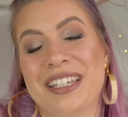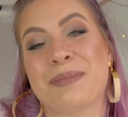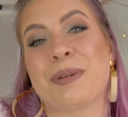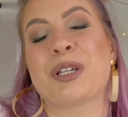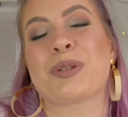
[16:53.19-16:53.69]

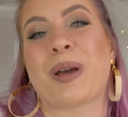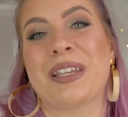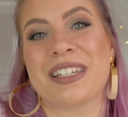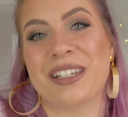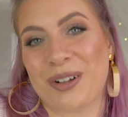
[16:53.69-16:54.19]
Ich bin
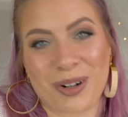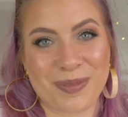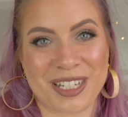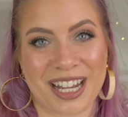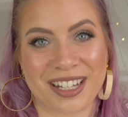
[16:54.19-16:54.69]
gespannt, in den
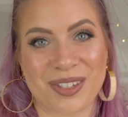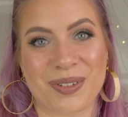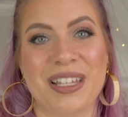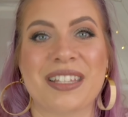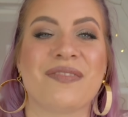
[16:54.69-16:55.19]
Kommentaren zu
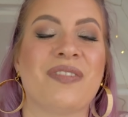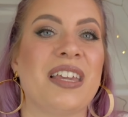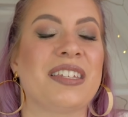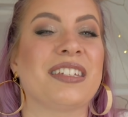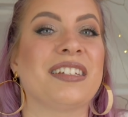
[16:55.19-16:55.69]
lesen,
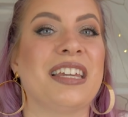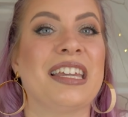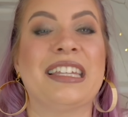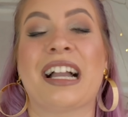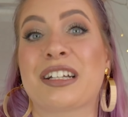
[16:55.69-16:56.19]
welche
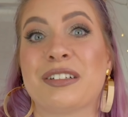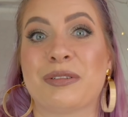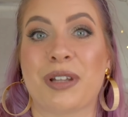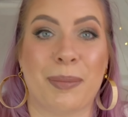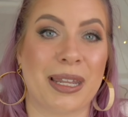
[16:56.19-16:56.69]
der Jacken
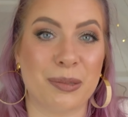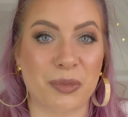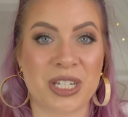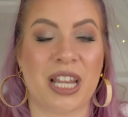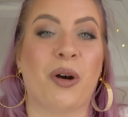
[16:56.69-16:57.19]
oder
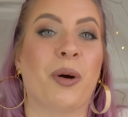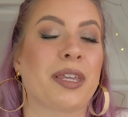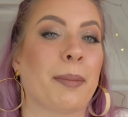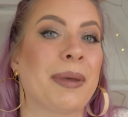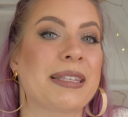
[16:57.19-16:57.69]
Mantelmodelle
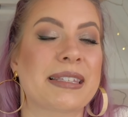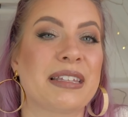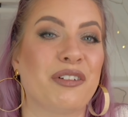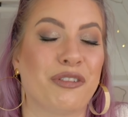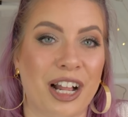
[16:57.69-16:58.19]
euch am
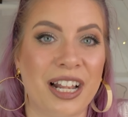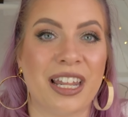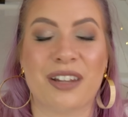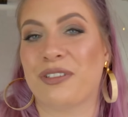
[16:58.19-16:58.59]
besten gefallen hat.